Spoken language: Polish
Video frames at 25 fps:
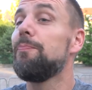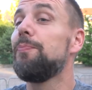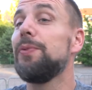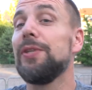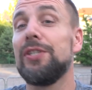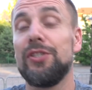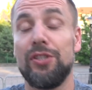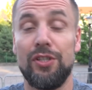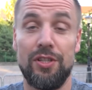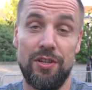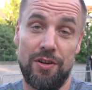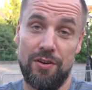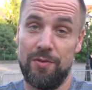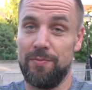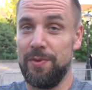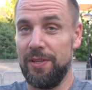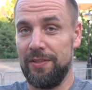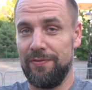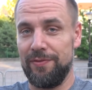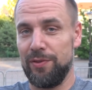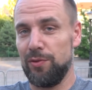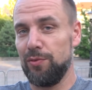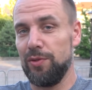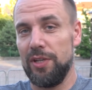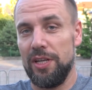Pyszny
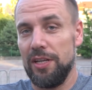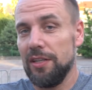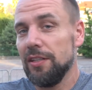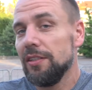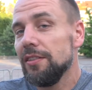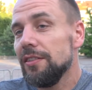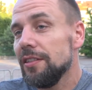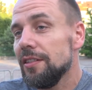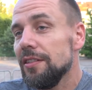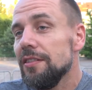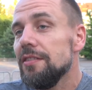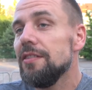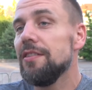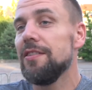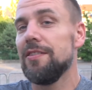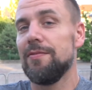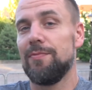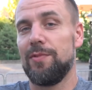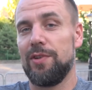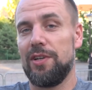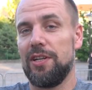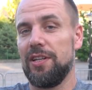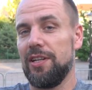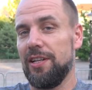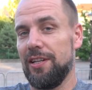obiad w ogóle, nie, nie, nie
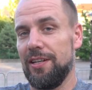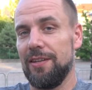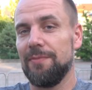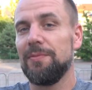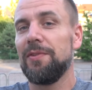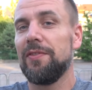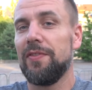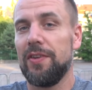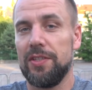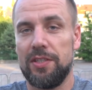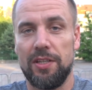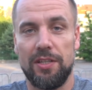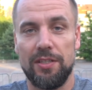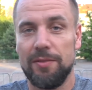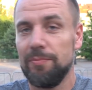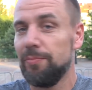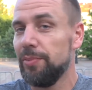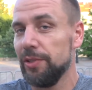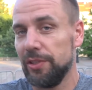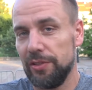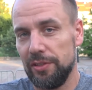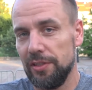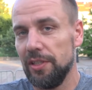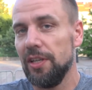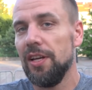mogę reklamować, ale
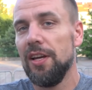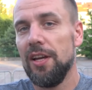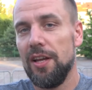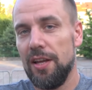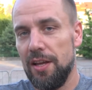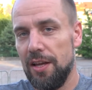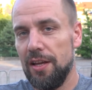pyszny e,